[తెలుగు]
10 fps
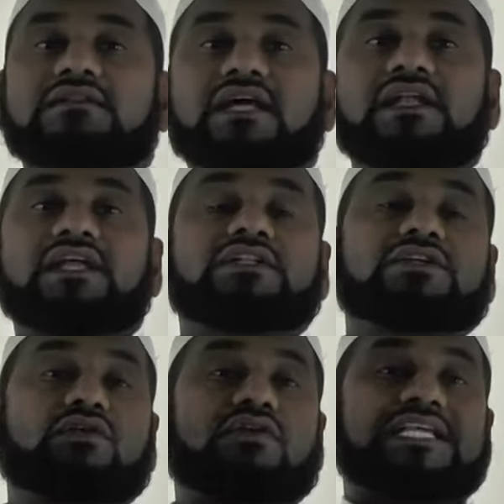తల్లి
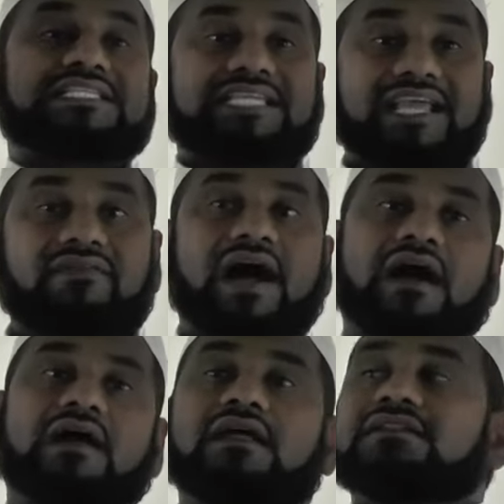తండ్రుల సేవ
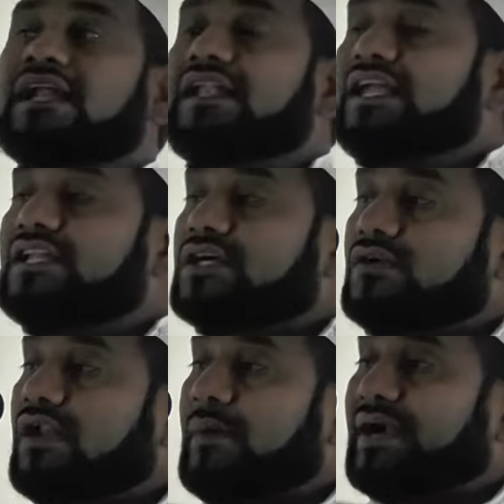తల్లి
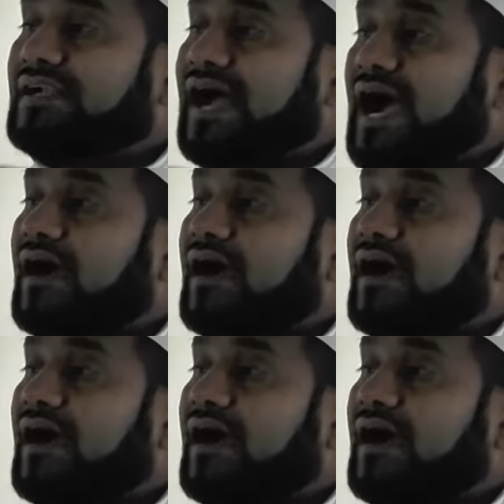తండ్రుల పట్ల